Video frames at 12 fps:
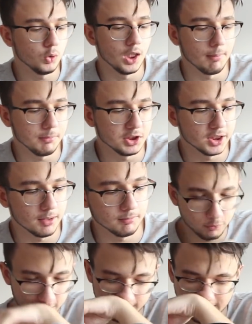Kullanmayacağım.
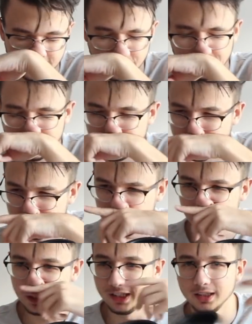Fazla
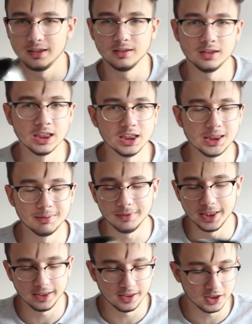e,
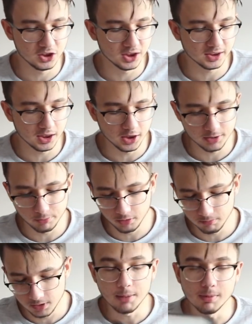karıştırmamı gerektiren içecekleri şey
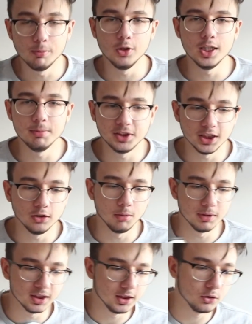içmiyorum. Ama böyle bir şeyin
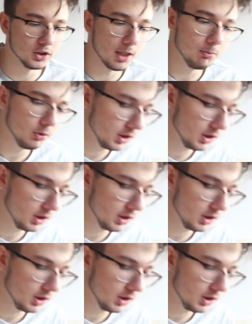olması da güzel.